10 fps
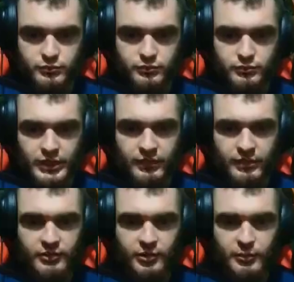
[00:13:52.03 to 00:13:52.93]
Nie wiem,
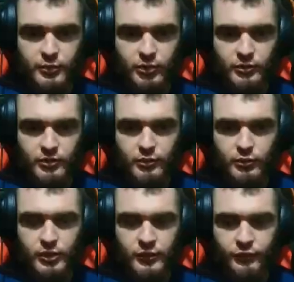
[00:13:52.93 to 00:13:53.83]
czy to było
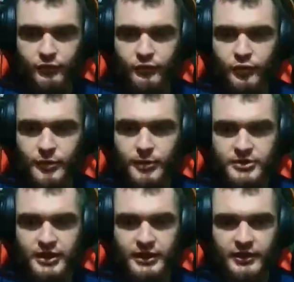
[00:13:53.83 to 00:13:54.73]
Warp wyłapać
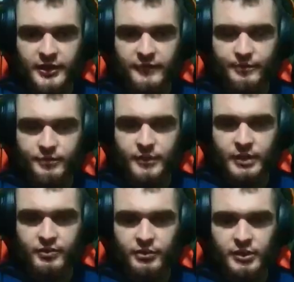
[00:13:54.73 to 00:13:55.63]
Ankę, a
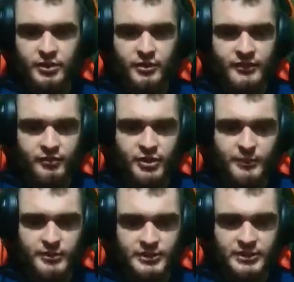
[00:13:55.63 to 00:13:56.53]
w sumie to zawsze
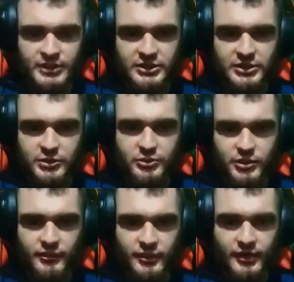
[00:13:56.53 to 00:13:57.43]
postać jakaś
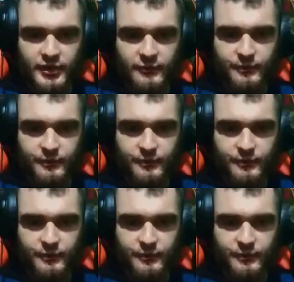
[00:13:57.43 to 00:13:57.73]
inicjująca, tak?